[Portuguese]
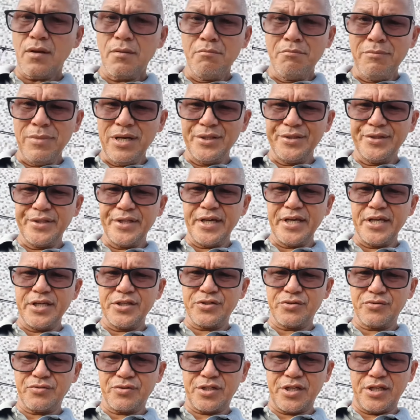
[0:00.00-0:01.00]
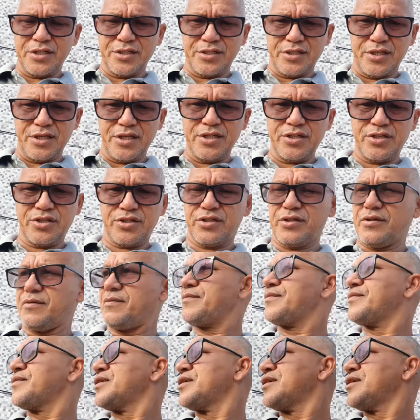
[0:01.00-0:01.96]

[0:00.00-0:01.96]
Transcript: Manejos existem